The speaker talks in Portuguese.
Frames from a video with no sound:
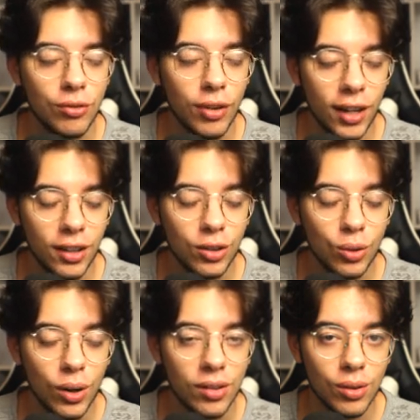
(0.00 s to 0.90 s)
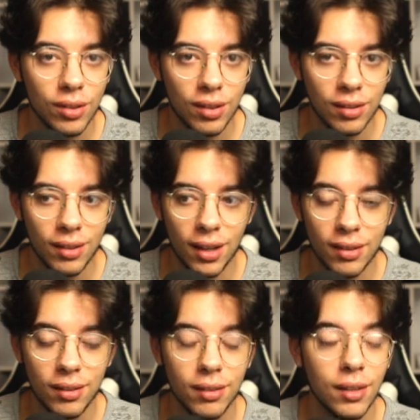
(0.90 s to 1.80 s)
falando quais são essas
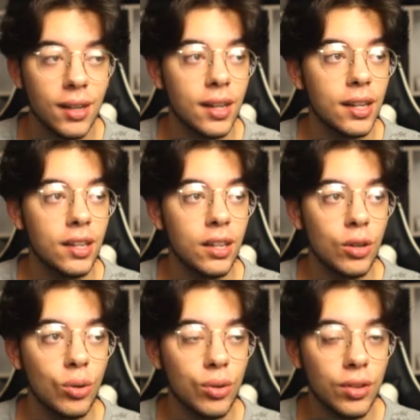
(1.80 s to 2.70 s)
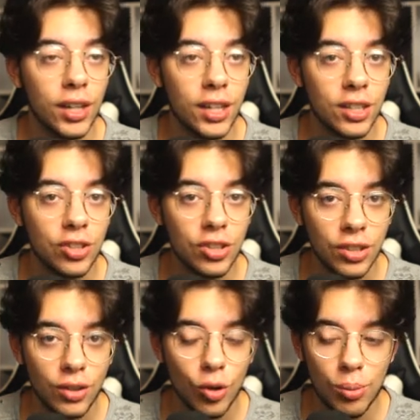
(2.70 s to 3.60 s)
classes e eu gostaria
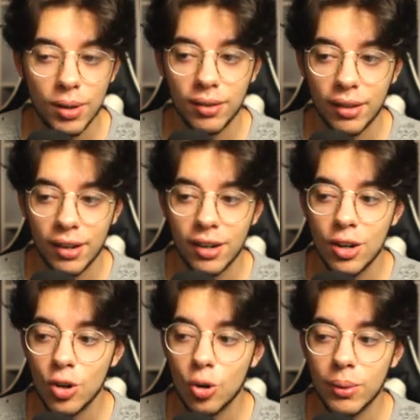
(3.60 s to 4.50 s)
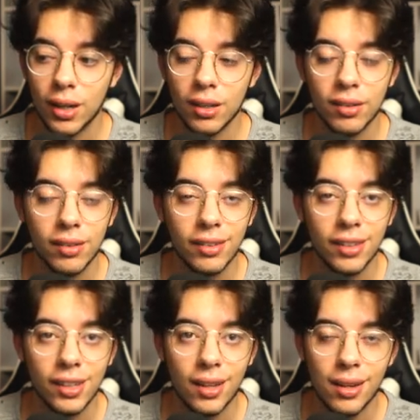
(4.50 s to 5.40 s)
de começar com uma
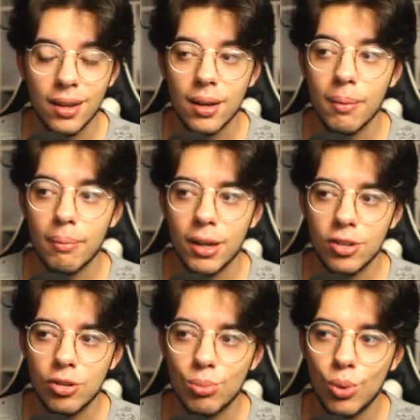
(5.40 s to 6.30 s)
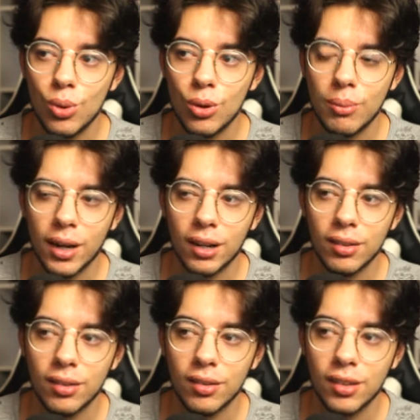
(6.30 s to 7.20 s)
classezinha aí bem de boa, uma
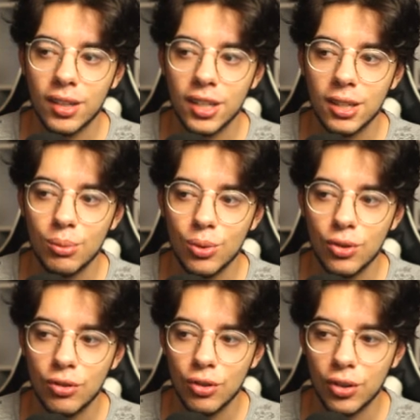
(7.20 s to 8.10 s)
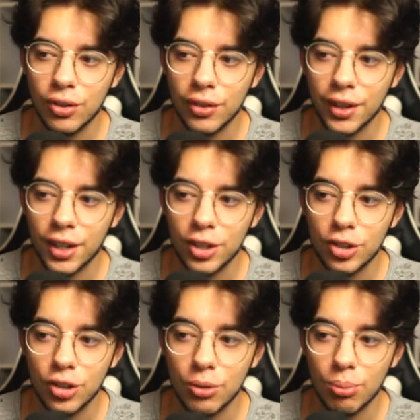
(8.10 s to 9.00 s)
classezinha aí que muitos de vocês
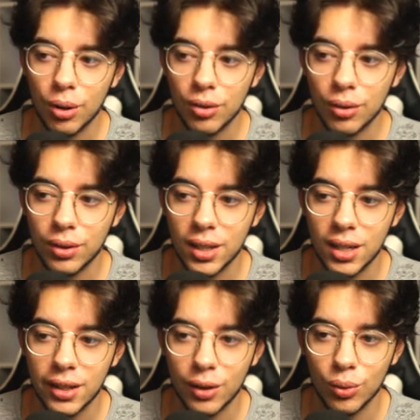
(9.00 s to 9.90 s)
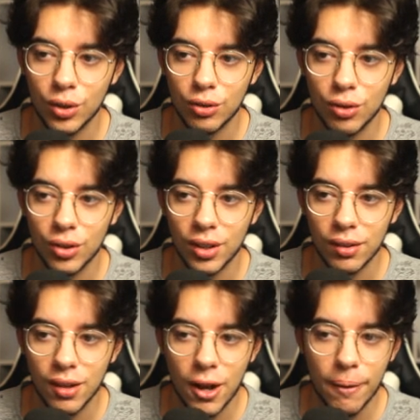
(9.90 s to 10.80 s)
acredito que possam ter na conta de vocês,